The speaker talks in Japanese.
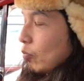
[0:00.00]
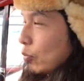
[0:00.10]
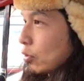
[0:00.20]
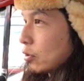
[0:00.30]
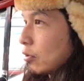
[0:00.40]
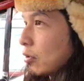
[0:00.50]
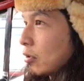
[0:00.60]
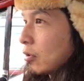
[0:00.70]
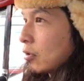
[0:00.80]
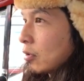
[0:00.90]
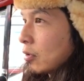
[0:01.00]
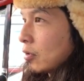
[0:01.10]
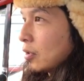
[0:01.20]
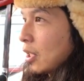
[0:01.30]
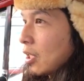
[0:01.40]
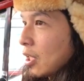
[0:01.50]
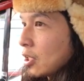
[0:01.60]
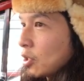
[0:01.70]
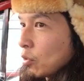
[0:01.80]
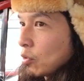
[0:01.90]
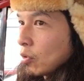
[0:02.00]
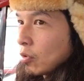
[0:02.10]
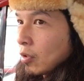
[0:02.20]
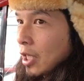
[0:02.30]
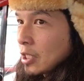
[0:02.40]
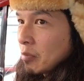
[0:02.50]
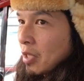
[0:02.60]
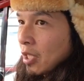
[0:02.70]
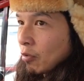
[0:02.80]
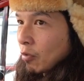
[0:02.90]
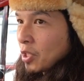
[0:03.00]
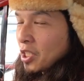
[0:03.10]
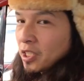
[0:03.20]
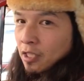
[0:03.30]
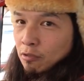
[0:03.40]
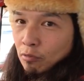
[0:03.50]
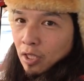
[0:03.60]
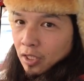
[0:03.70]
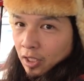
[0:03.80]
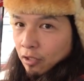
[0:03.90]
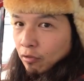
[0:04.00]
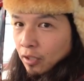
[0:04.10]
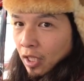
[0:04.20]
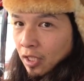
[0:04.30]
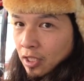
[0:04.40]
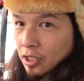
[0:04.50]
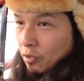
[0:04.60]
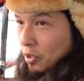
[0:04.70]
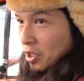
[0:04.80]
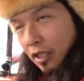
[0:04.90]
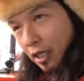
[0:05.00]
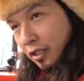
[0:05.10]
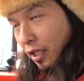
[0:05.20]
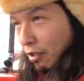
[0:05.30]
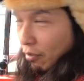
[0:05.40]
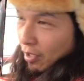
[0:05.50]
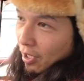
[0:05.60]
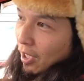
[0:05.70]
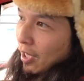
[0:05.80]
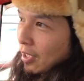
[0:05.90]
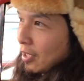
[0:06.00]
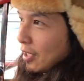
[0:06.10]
僕のなんか仕事始めのいきさつとかねいろんな話をしてなんか最後はね